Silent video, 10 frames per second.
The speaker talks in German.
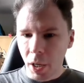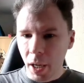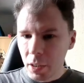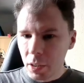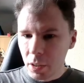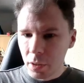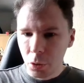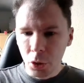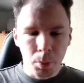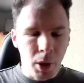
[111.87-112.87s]

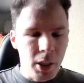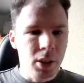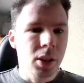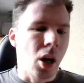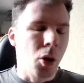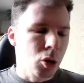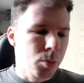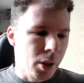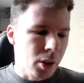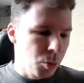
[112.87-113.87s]
Meine Tischplatte ist
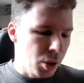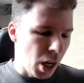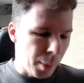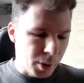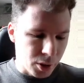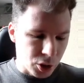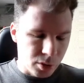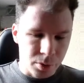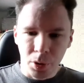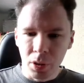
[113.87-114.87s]
auch schon mal gut
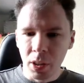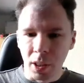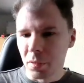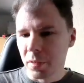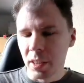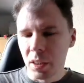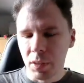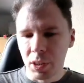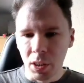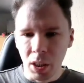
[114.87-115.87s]
abgewaschen worden, also
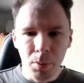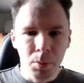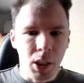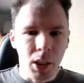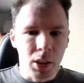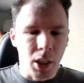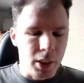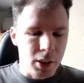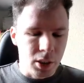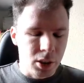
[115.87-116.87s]
falls hier was daneben
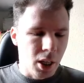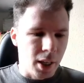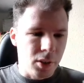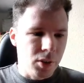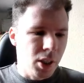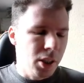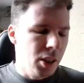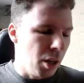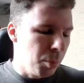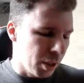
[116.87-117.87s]
geht, kann ich es gleich
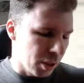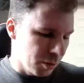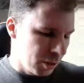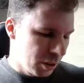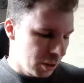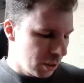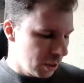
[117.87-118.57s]
da hineinpacken.